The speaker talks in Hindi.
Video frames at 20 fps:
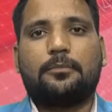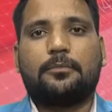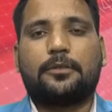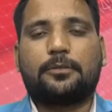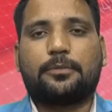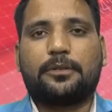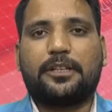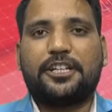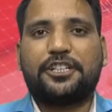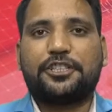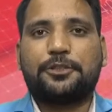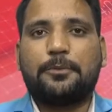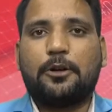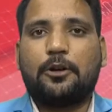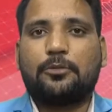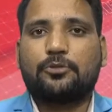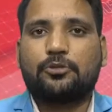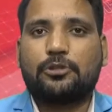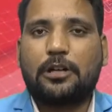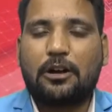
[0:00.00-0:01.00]
मध्य प्रदेश में
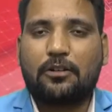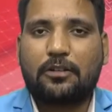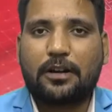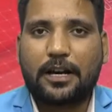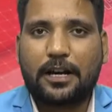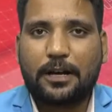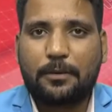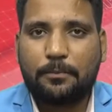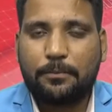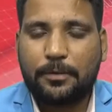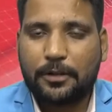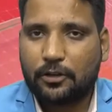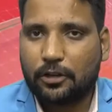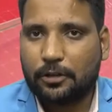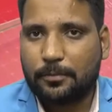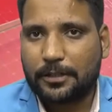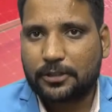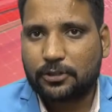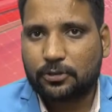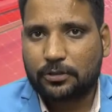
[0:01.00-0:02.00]
उपचुनाव का बेगुल
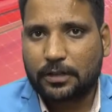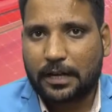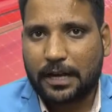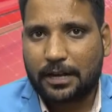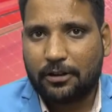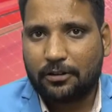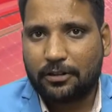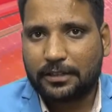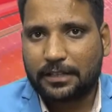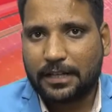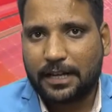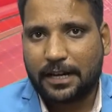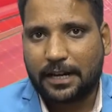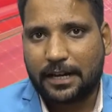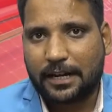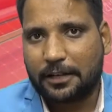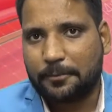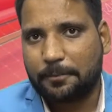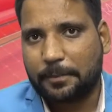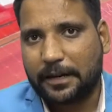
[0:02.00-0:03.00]
बच चुका है और यहाँ
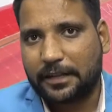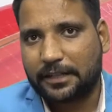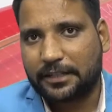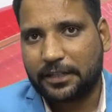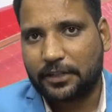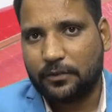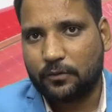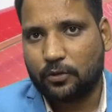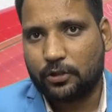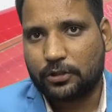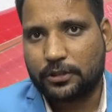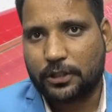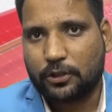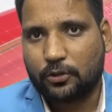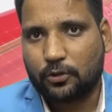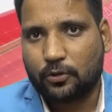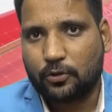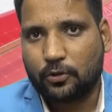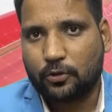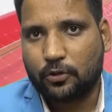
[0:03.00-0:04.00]
हर पार्टी
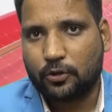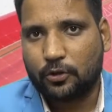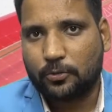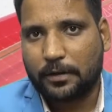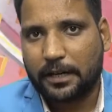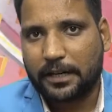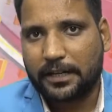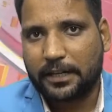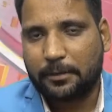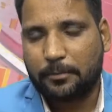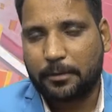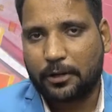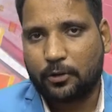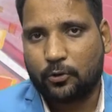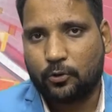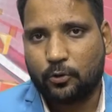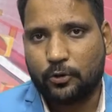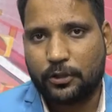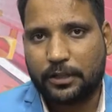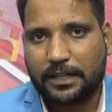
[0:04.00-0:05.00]
वोटरों को लुभाने में
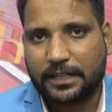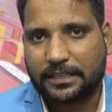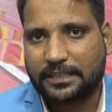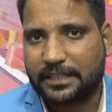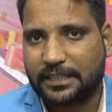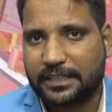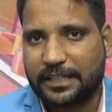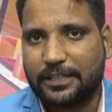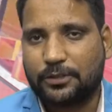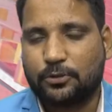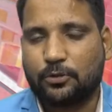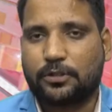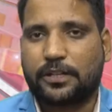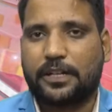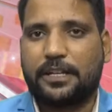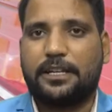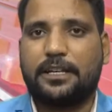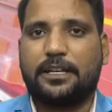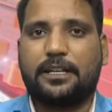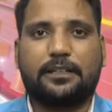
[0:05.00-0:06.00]
कोई कसर नहीं छोड़
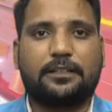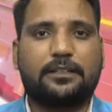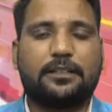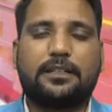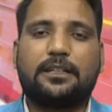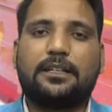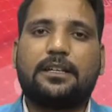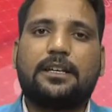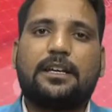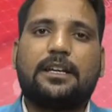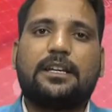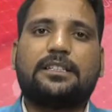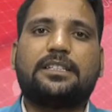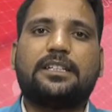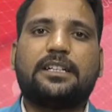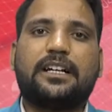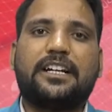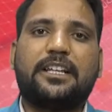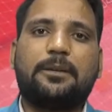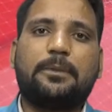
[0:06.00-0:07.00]
रही है
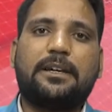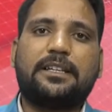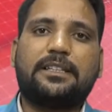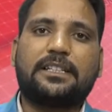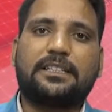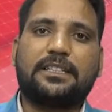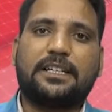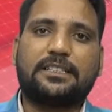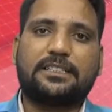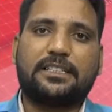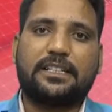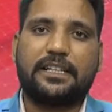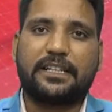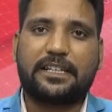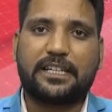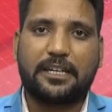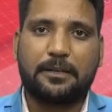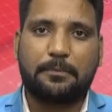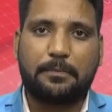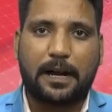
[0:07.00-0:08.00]
इसी कड़ी में दतिया जिले
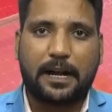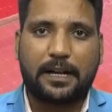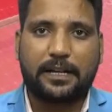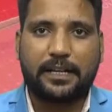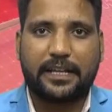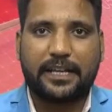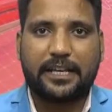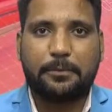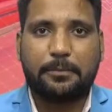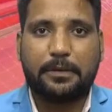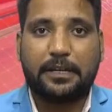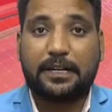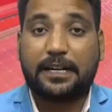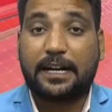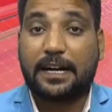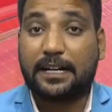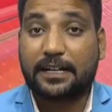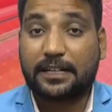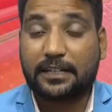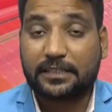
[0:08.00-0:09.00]
के भांडेर में
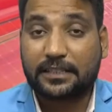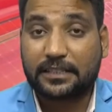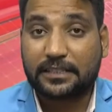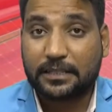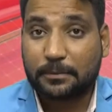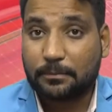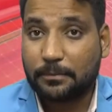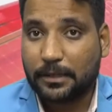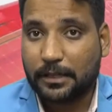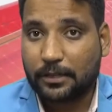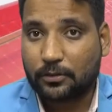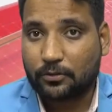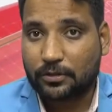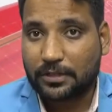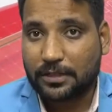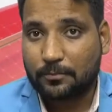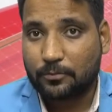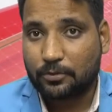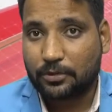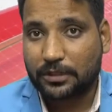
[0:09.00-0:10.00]
कार्यकर्ता सम्मेलन को
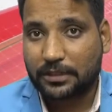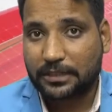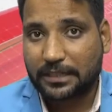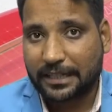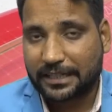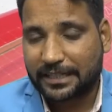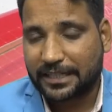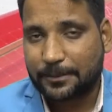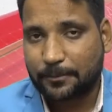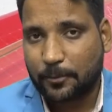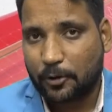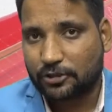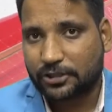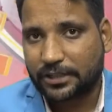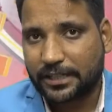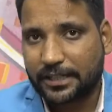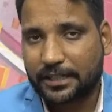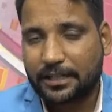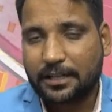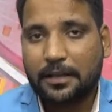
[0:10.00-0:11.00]
संबोधित करने
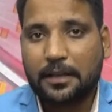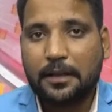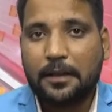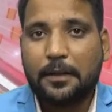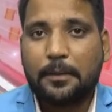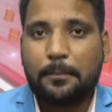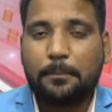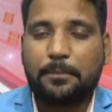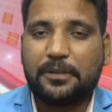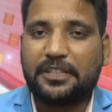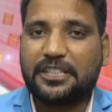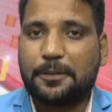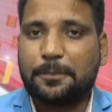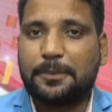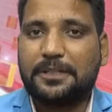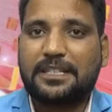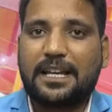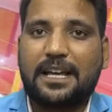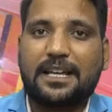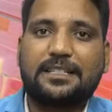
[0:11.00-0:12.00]
पहुंचे
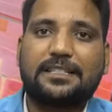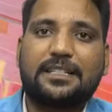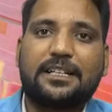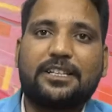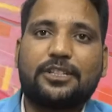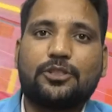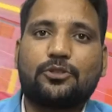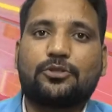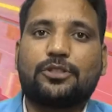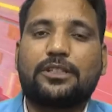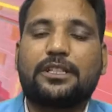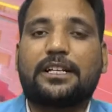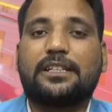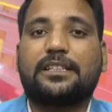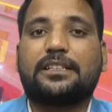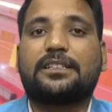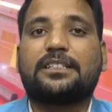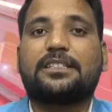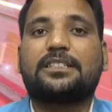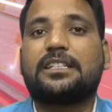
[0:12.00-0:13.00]
बीजेपी सांसद
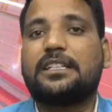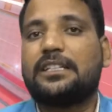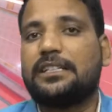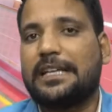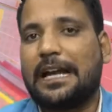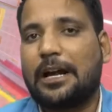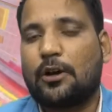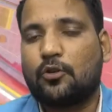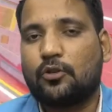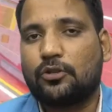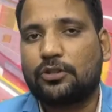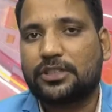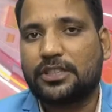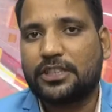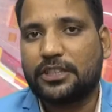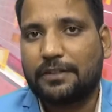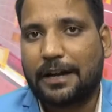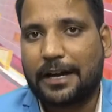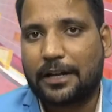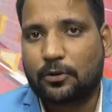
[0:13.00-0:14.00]
ज्योतिरादित्य सिंधिया को
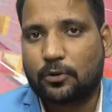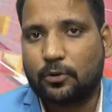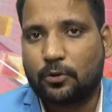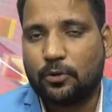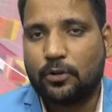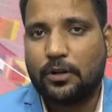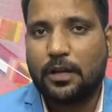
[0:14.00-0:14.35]
शनिवार को